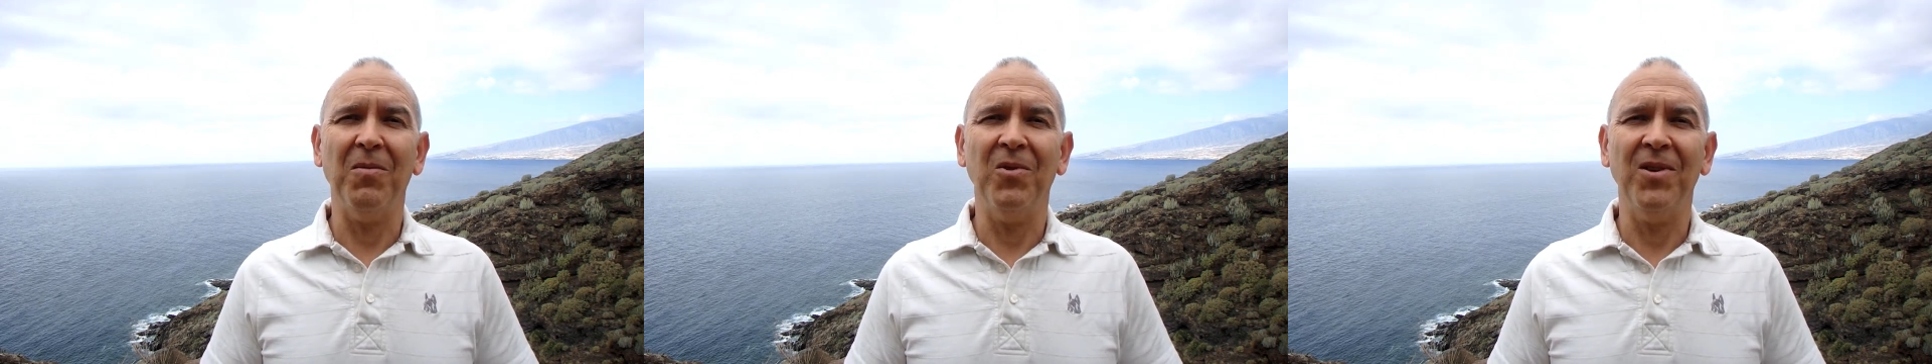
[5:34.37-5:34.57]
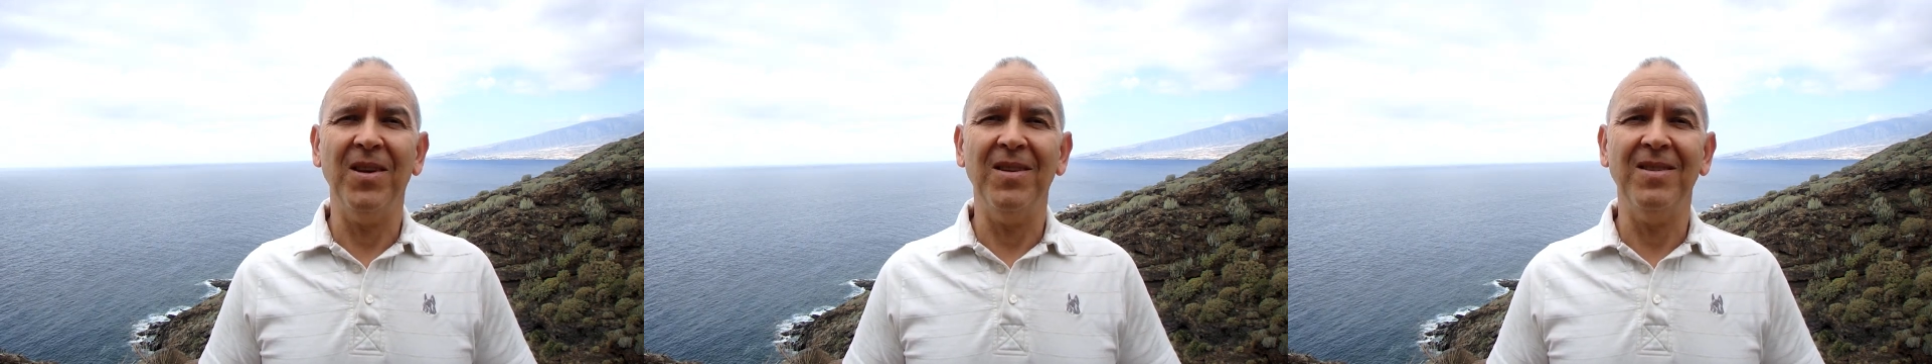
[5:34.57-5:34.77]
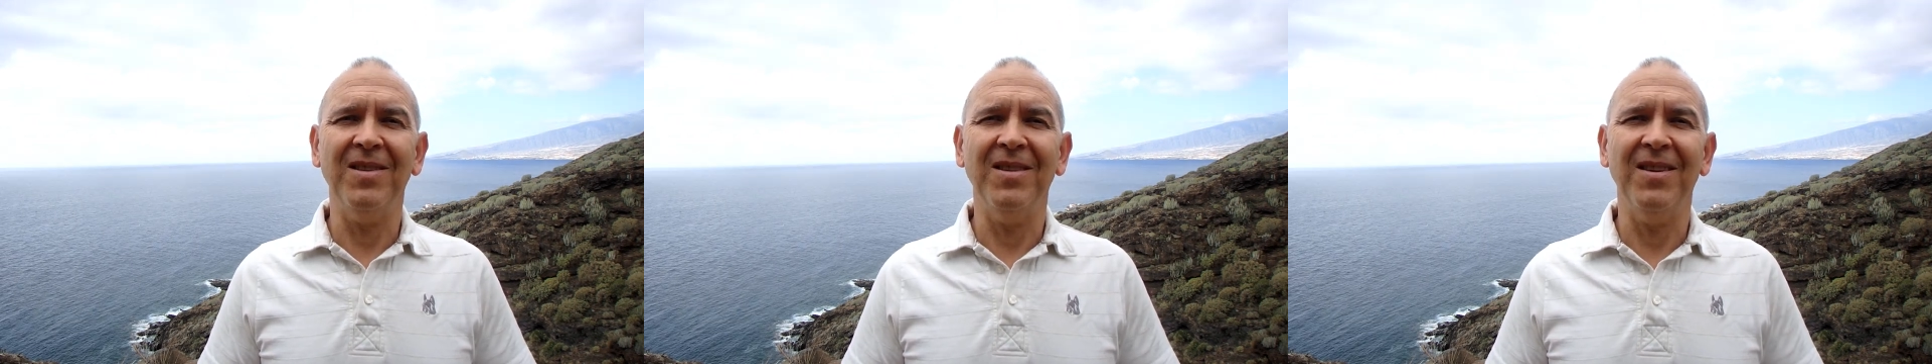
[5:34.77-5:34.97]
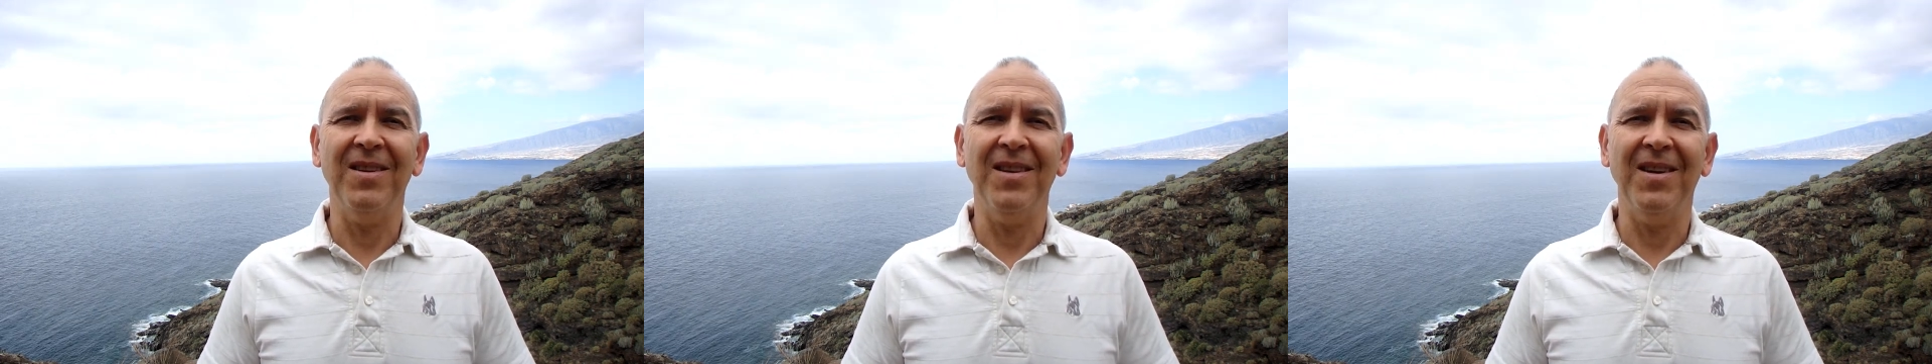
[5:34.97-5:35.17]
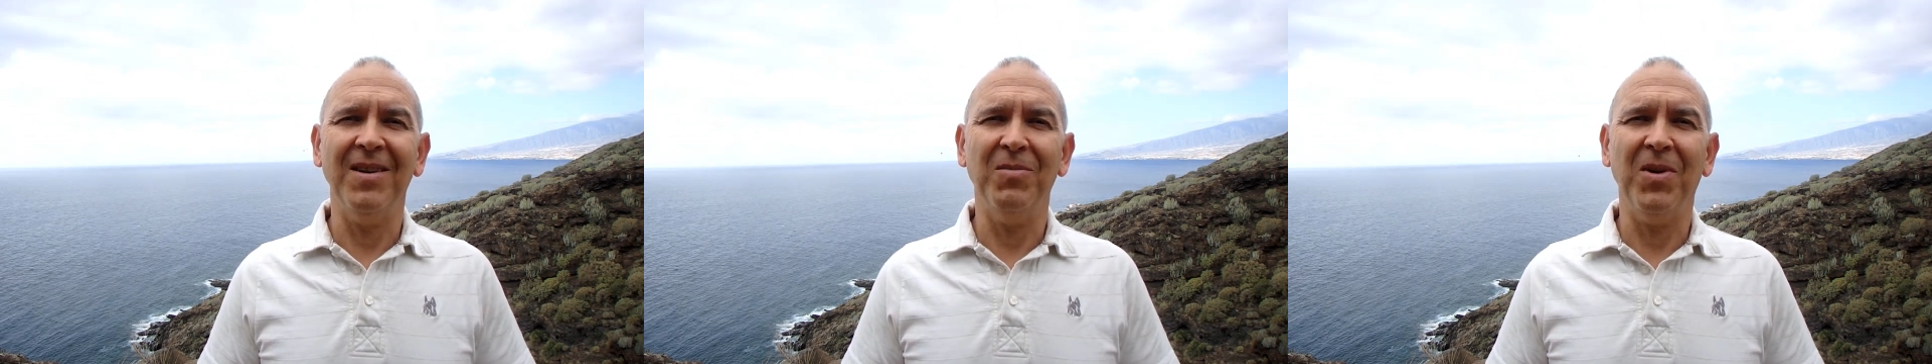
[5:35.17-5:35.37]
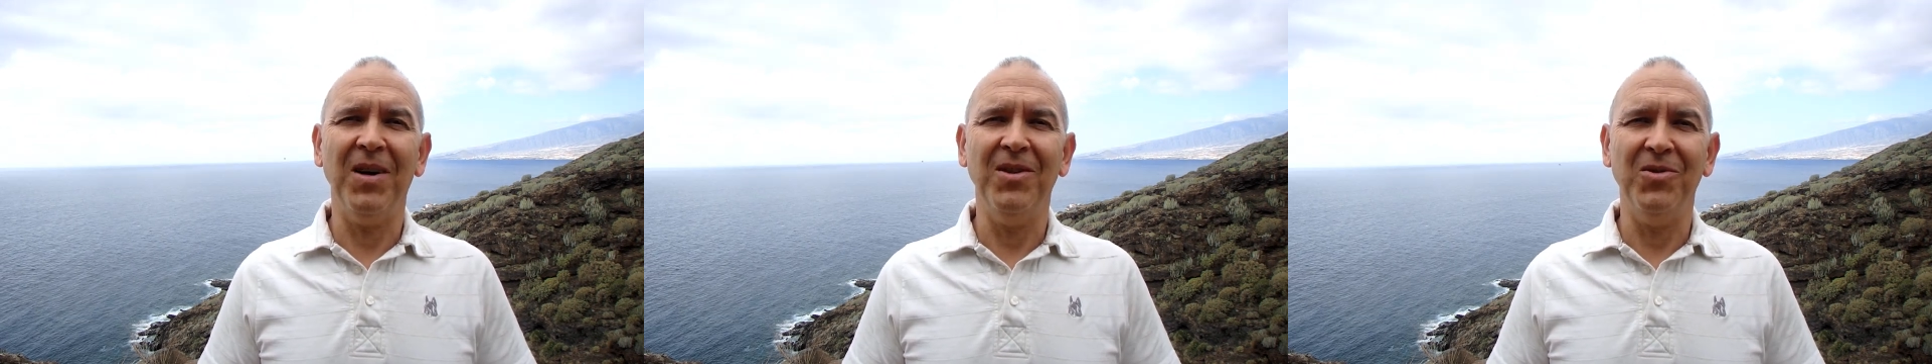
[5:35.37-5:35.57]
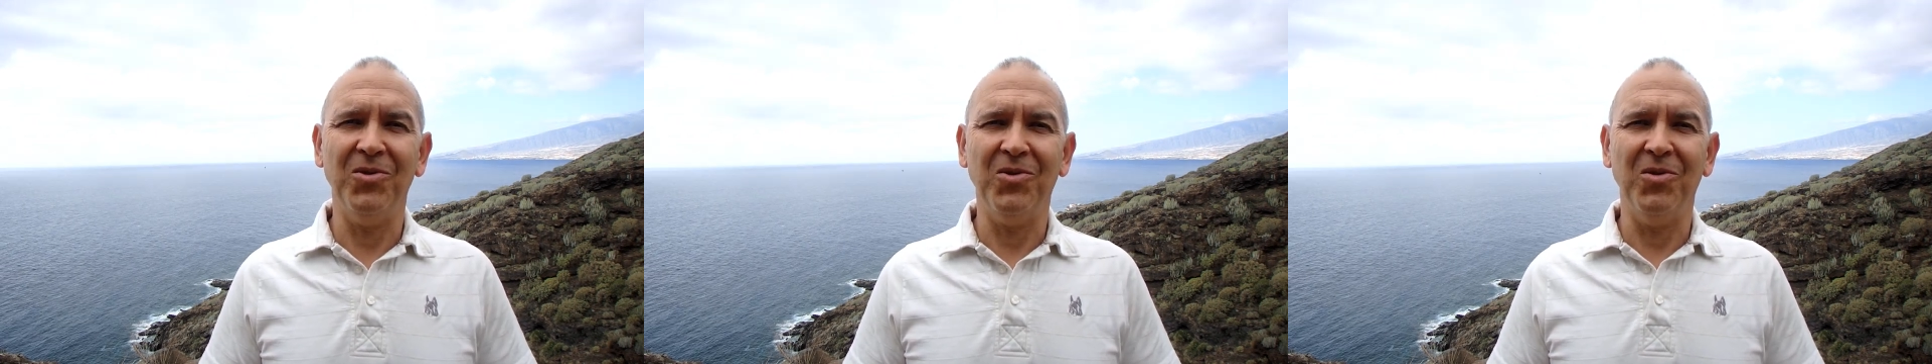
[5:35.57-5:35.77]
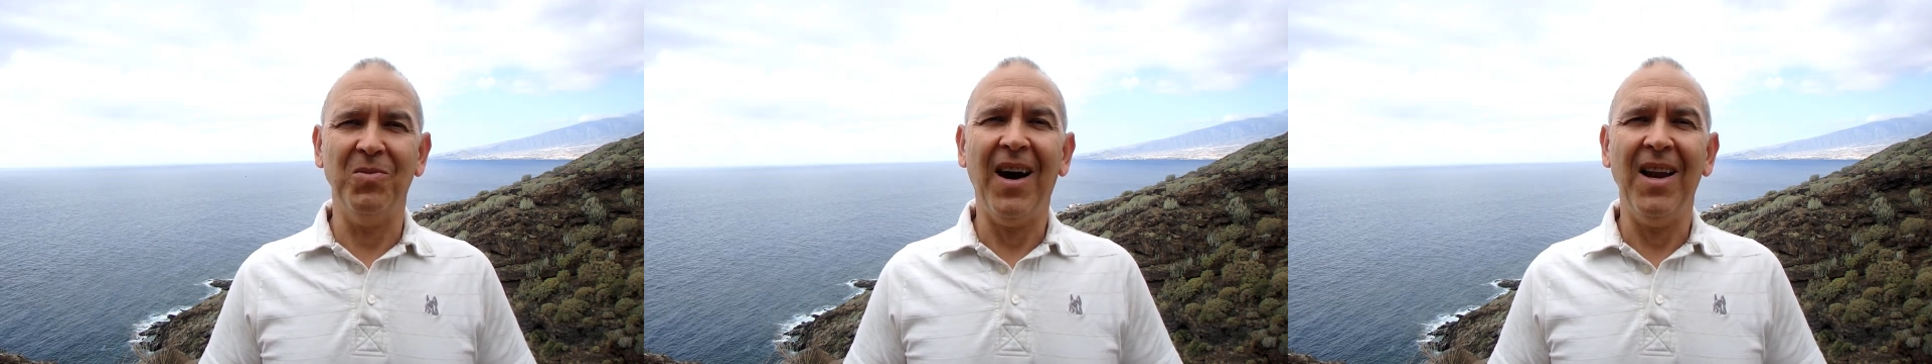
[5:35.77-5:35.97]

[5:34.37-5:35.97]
Abonnement hier bei YouTube.